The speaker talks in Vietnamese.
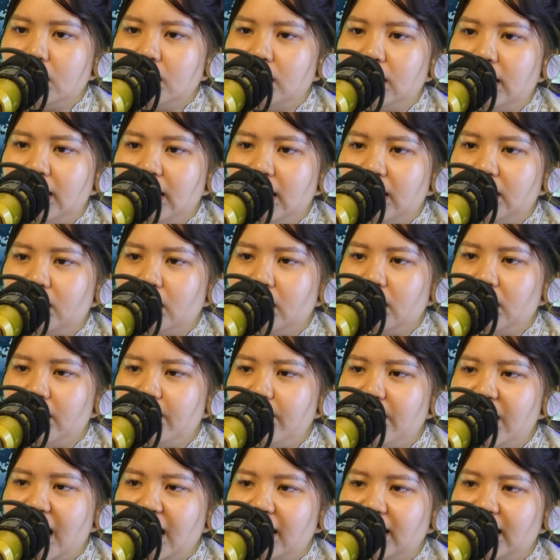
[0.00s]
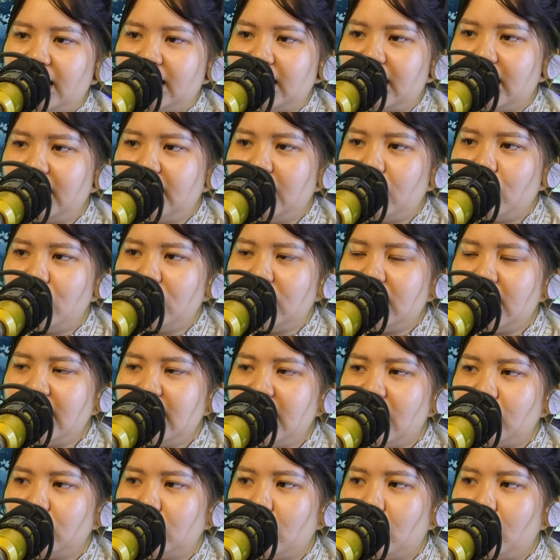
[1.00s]
Chỉ là thời điểm nàng và Thanh Tiêu Huyết Đế
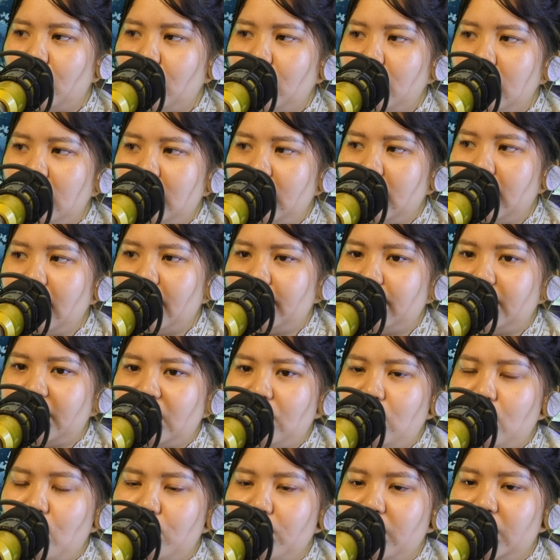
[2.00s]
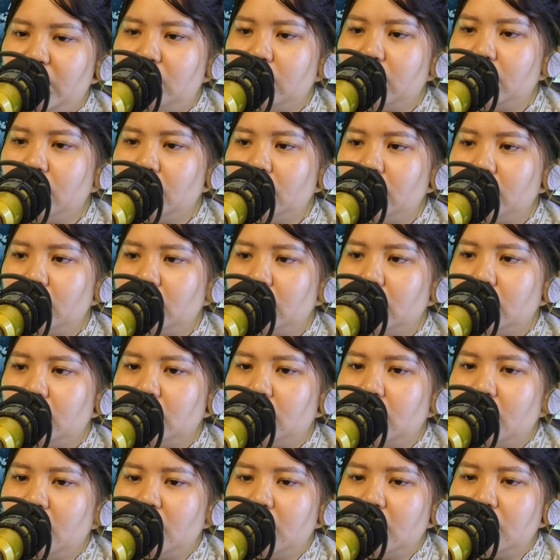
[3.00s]
giao thủ, làm thánh hồn bị thương.
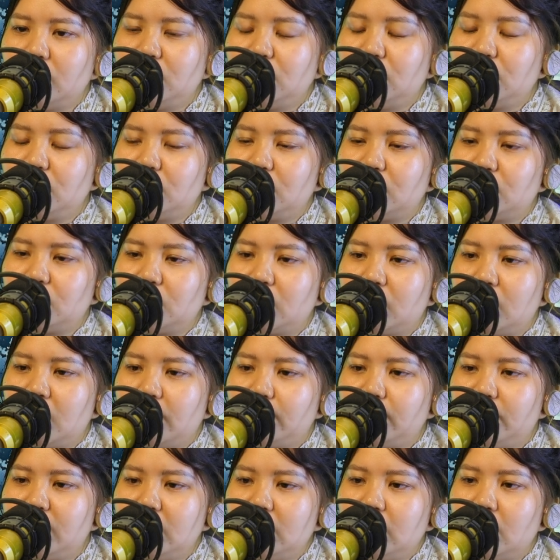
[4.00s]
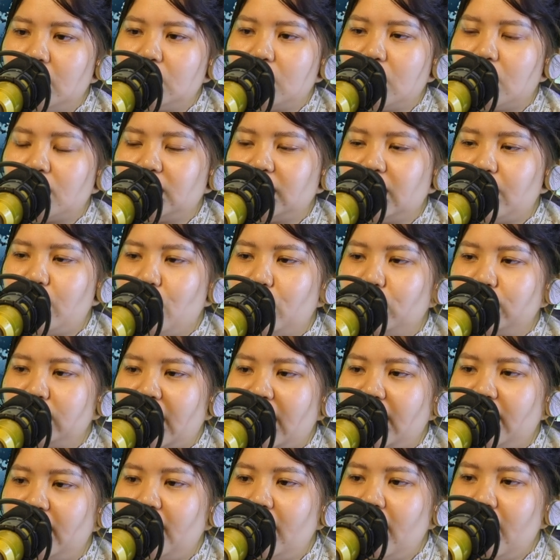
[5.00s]
Trương Nhật Trần lập tức thò ra một
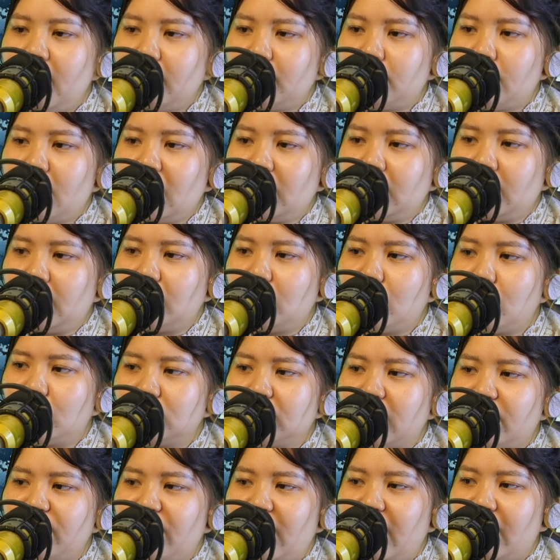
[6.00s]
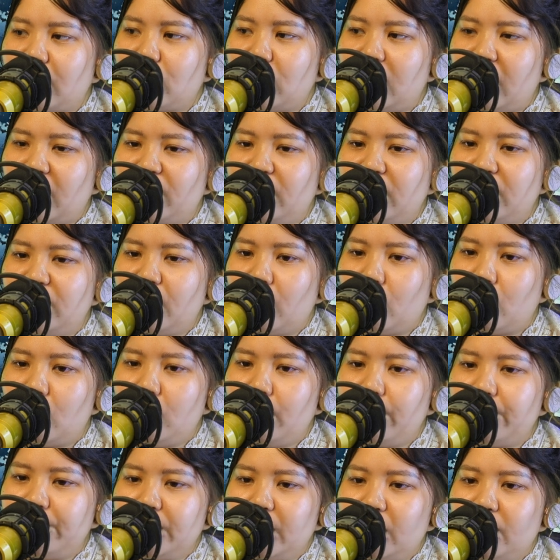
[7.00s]
tay, bắt lấy cổ tay phải của Lăng Phi
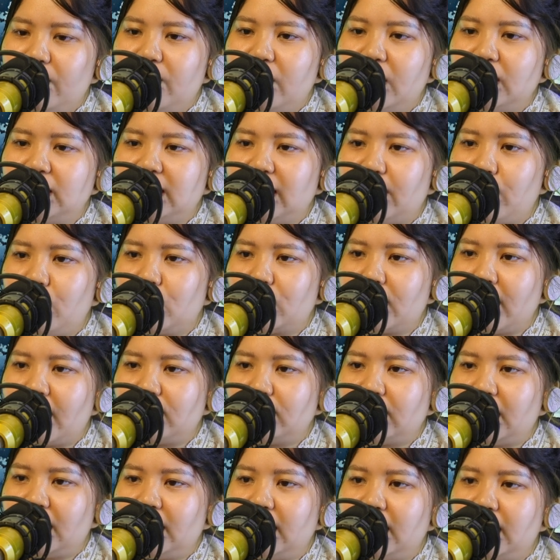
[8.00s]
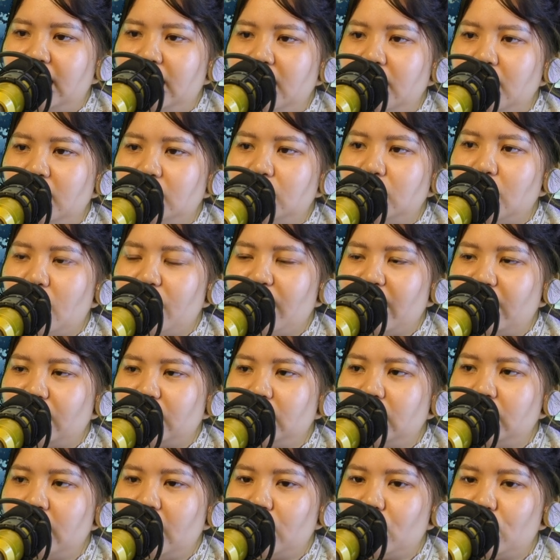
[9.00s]
Vũ, phân ra một đạo thánh khí rót vào
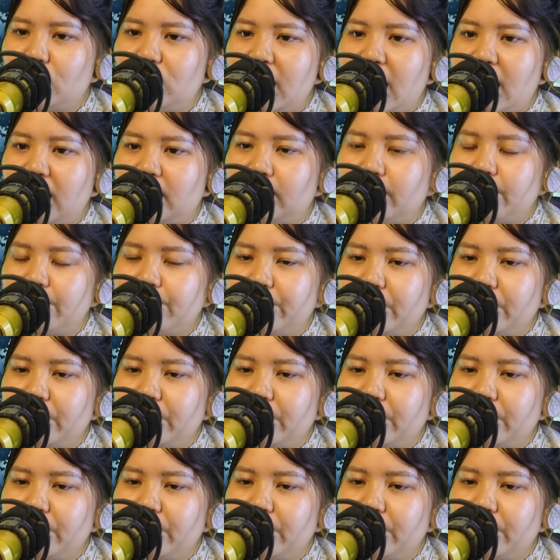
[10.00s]
thân thể của nàng.